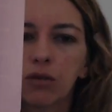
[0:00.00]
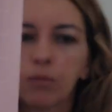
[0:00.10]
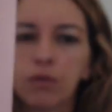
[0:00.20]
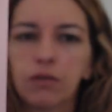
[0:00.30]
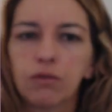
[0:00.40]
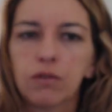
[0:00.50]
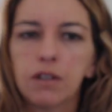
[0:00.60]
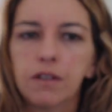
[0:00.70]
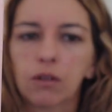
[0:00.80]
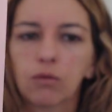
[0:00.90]
On peut les
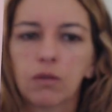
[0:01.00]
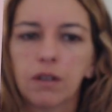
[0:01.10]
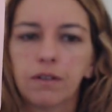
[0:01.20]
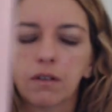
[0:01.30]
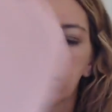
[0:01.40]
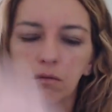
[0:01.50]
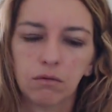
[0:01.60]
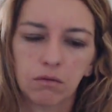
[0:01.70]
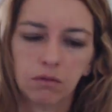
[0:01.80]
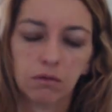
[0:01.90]
utiliser à toutes les
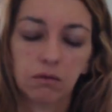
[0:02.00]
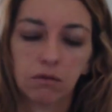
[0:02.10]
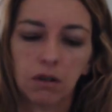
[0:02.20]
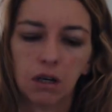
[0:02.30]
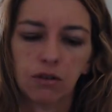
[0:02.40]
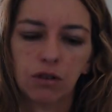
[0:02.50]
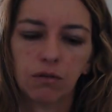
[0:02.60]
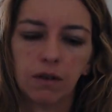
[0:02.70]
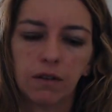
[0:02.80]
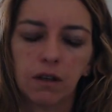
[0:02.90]
saisons. Voilà, j'ai
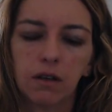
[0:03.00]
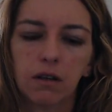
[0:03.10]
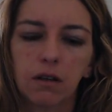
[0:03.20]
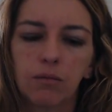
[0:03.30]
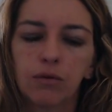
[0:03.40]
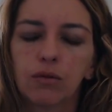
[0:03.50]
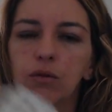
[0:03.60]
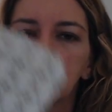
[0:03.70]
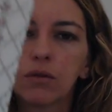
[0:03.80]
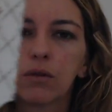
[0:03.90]
trouvé ça
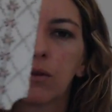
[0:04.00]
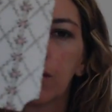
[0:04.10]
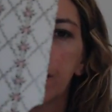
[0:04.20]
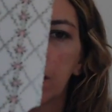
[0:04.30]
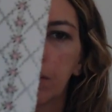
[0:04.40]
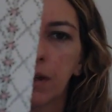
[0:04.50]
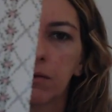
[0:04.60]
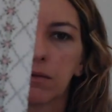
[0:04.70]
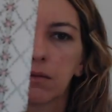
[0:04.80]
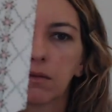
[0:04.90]
plutôt sympa.
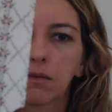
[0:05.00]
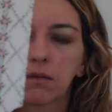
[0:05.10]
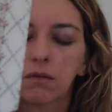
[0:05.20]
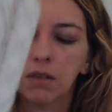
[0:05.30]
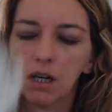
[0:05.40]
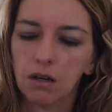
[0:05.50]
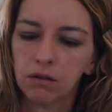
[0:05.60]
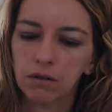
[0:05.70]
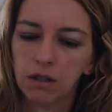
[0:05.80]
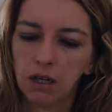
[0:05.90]
Voilà,
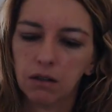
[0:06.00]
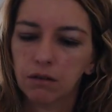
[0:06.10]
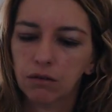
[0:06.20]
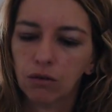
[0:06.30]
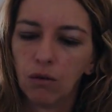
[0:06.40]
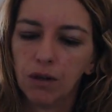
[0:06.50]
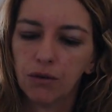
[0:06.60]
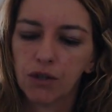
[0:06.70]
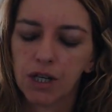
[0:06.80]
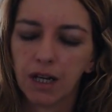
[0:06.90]
on a trois
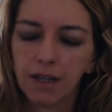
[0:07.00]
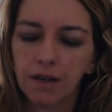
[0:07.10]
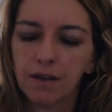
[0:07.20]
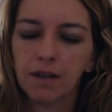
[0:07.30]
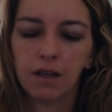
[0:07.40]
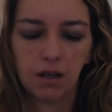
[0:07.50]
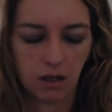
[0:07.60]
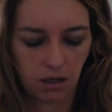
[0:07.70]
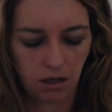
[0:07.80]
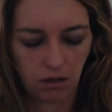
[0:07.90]
de chaque
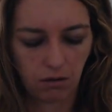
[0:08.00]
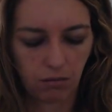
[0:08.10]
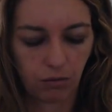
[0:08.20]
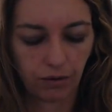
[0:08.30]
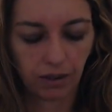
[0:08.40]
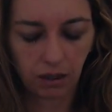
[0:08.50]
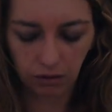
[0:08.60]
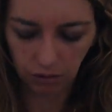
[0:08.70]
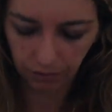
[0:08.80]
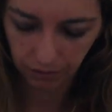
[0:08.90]
pour
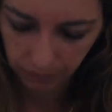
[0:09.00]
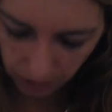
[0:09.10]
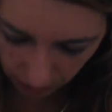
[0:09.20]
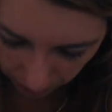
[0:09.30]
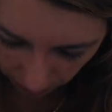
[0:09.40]
59 centimes.